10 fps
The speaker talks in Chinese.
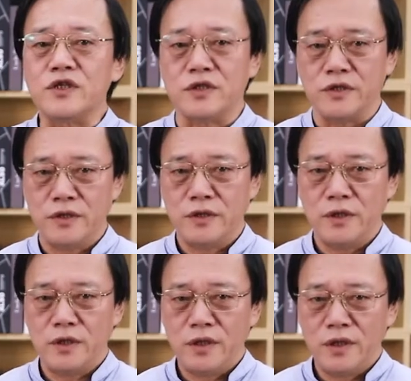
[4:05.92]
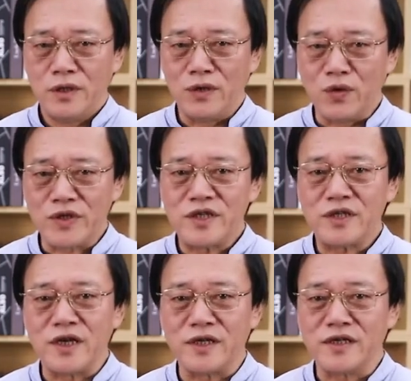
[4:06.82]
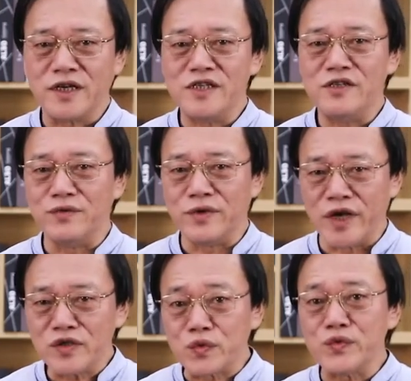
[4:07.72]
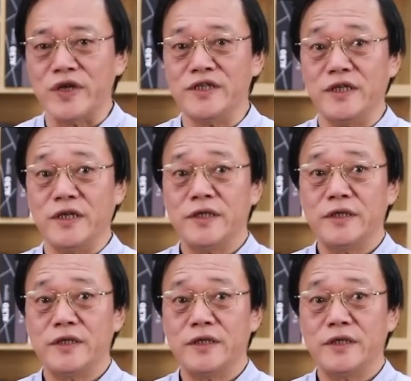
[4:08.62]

此，逻辑上可以有两种选择。